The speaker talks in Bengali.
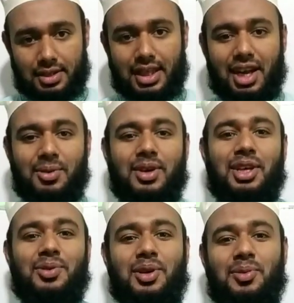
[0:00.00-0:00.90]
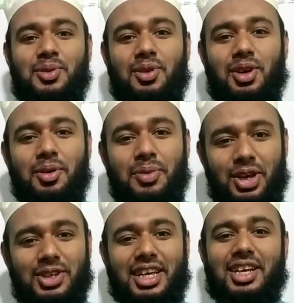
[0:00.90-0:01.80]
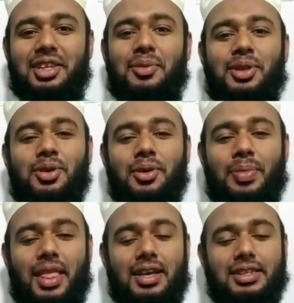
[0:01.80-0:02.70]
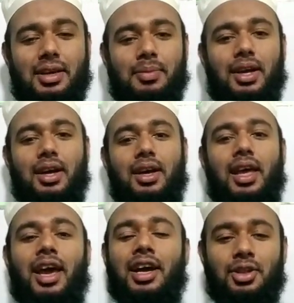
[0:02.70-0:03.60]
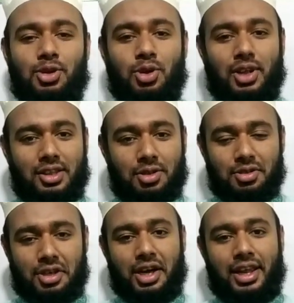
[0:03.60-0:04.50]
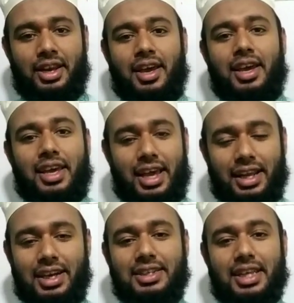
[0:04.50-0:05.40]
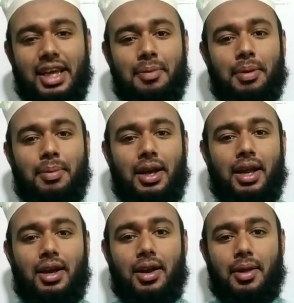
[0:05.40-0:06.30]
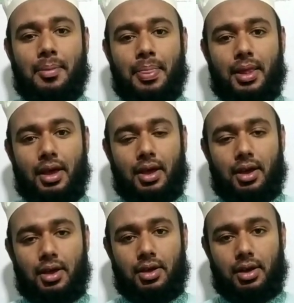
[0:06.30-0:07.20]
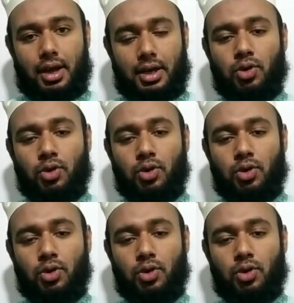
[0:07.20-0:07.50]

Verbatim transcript: আসসালামু আলাইকুম রহমতুল্লাহ প্রিয় শিক্ষার্থীবৃন্দ আজকে আমরা একাদশ ও দ্বাদশ শ্রেণীর ইংলিশ সেকেন্ড পেপারের একটা